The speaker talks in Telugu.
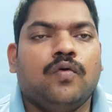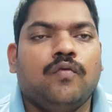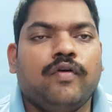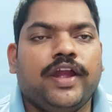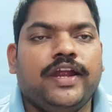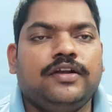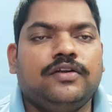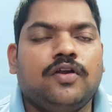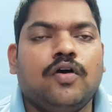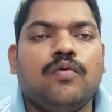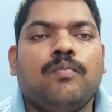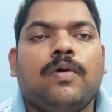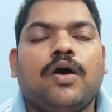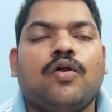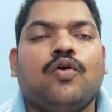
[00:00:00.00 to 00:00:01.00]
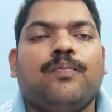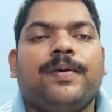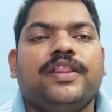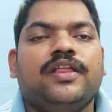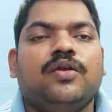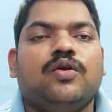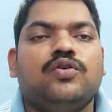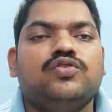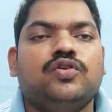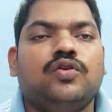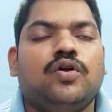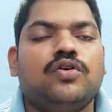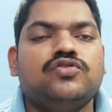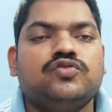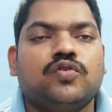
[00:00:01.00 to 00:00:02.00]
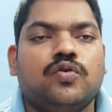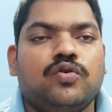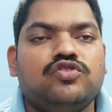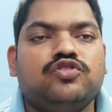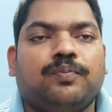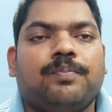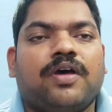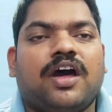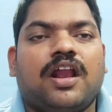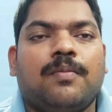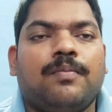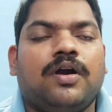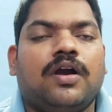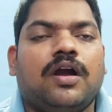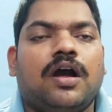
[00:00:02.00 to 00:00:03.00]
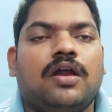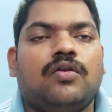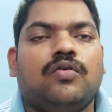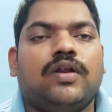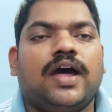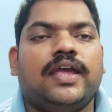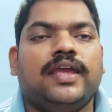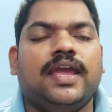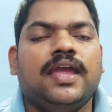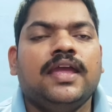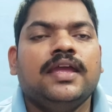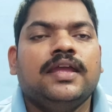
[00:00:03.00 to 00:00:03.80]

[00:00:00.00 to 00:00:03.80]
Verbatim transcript: కువైట్ లో మరో పది రోజుల్లో స్కూల్స్ ప్రారంభం కానున్నాయి